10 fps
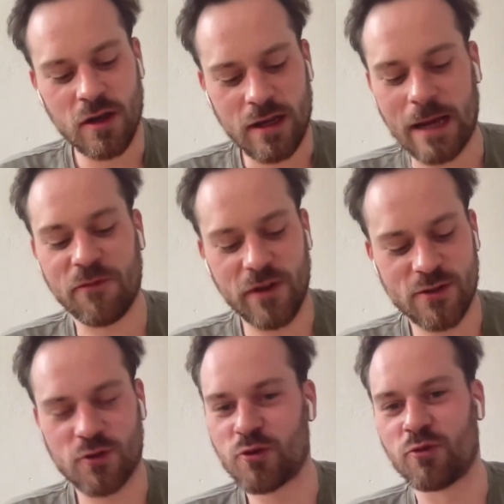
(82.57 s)
Gab viel
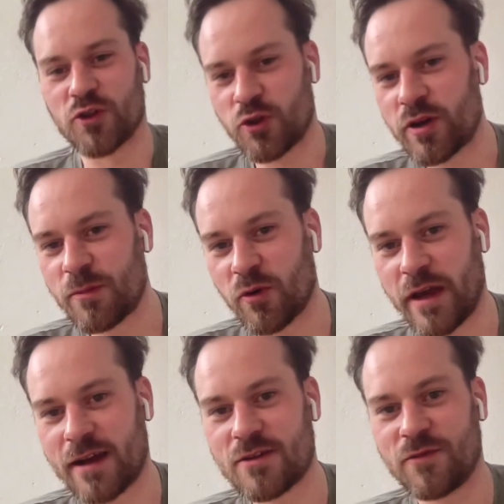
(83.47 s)
zu tun. Schöne
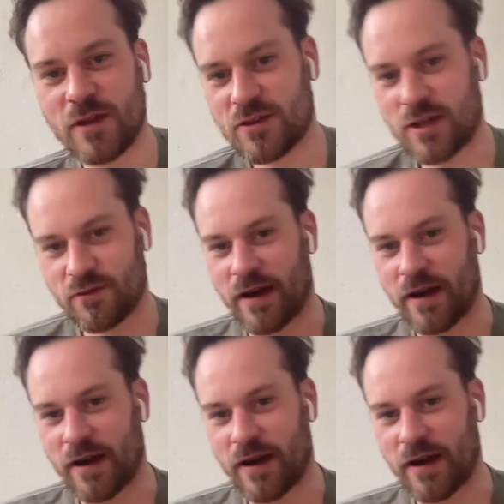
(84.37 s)
Projekte, wie gesagt,